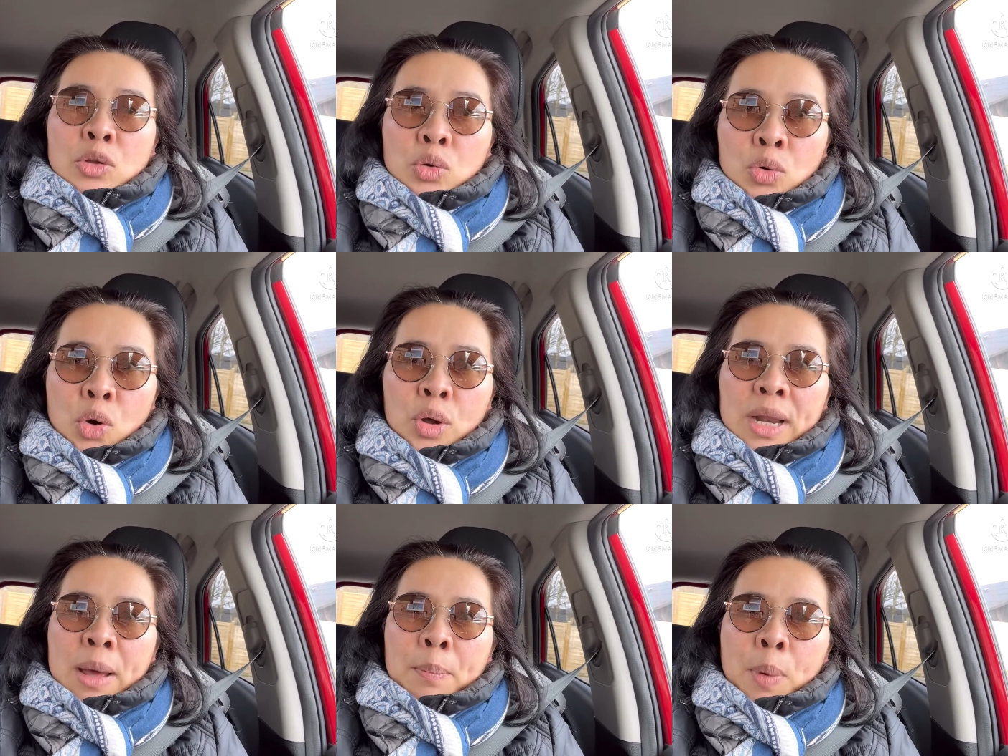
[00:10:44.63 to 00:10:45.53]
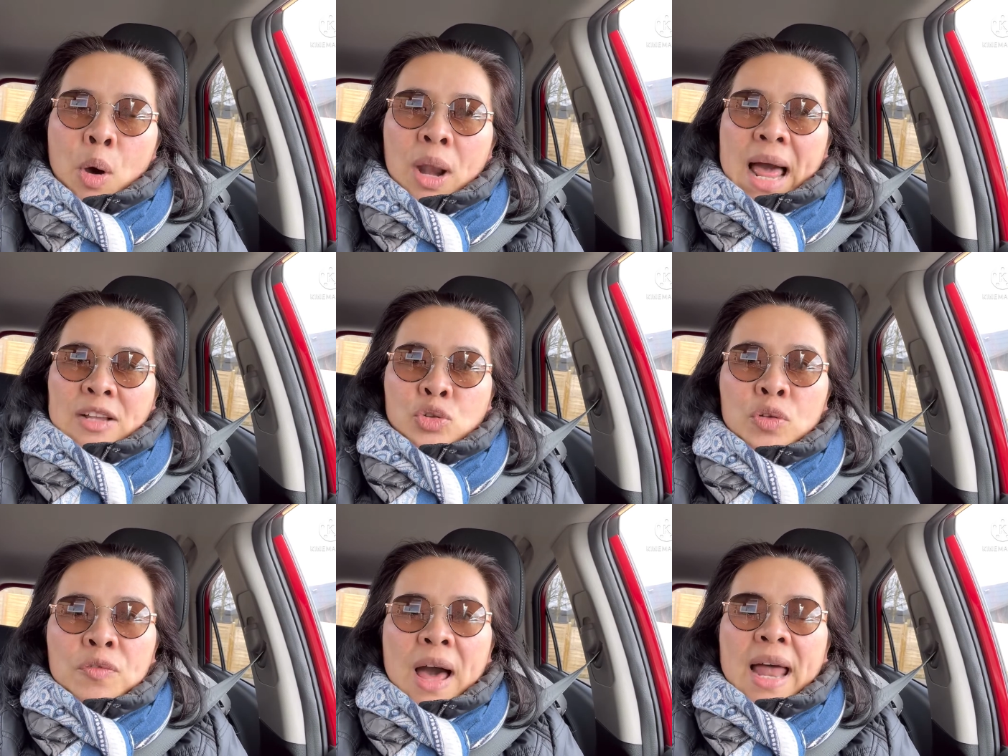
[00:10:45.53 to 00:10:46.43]
ทุกคนอ่ะพอหลังชน
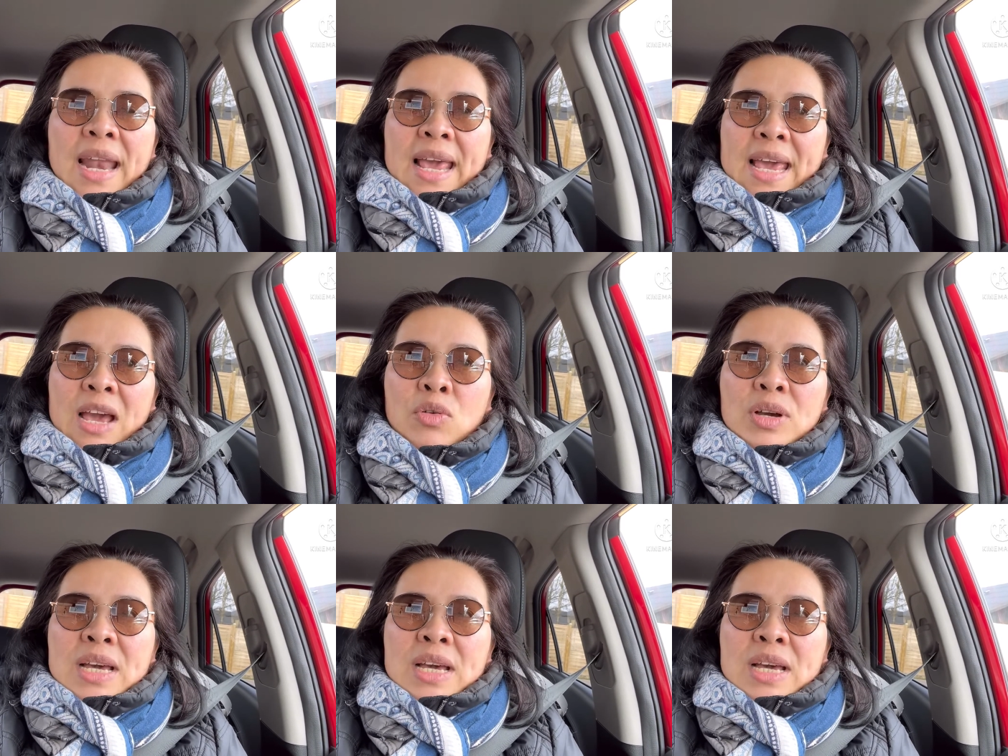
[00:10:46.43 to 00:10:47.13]
ฝาแล้ว